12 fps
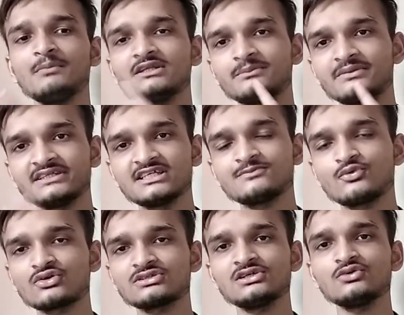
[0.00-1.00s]
मध्य प्रदेश
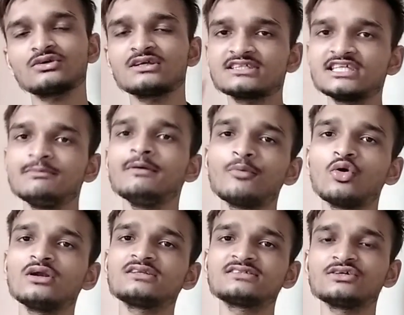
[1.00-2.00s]
बोर्ड से हो किसी भी
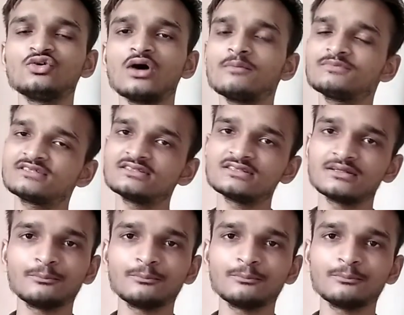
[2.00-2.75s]
बोर्ड से हो आप